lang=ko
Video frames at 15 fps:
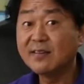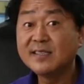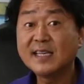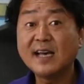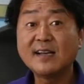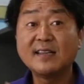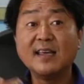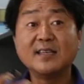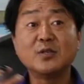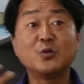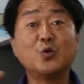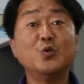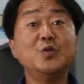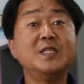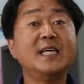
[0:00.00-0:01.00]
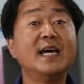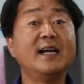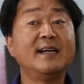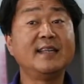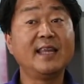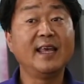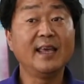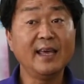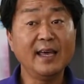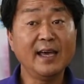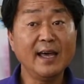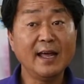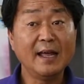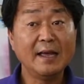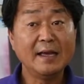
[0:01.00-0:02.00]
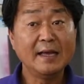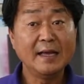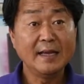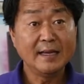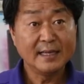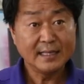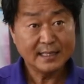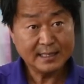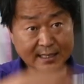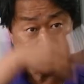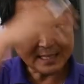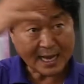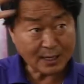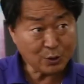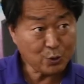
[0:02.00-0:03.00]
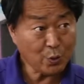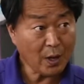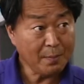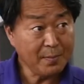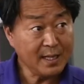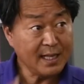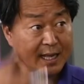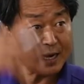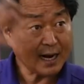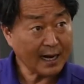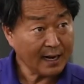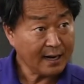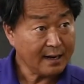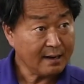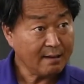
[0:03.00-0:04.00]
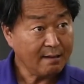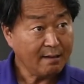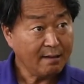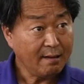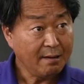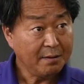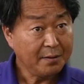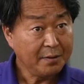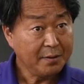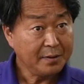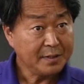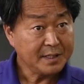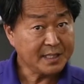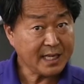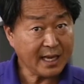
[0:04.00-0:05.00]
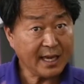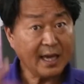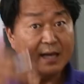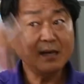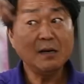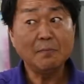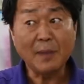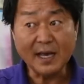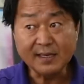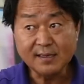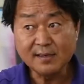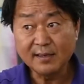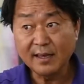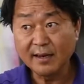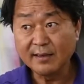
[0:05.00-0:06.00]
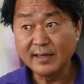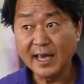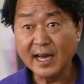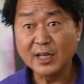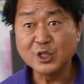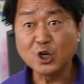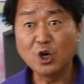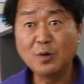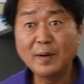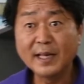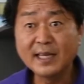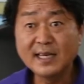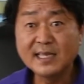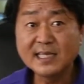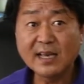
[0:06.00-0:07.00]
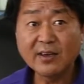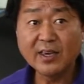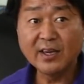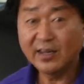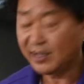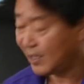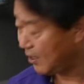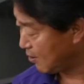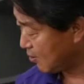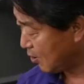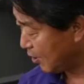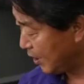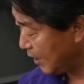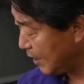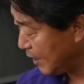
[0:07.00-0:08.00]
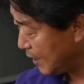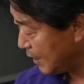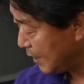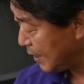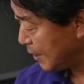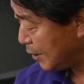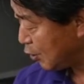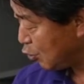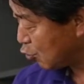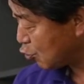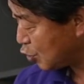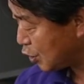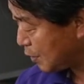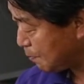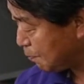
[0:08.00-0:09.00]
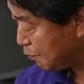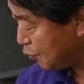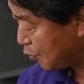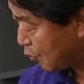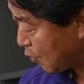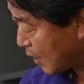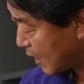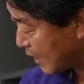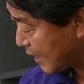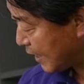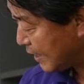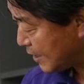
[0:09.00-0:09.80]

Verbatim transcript: 상태에서 존재할 때에 땅속의 미네랄 체계를 봤을 때는 얘가 절반 이상이어야 돼요. 거의 60% 가까이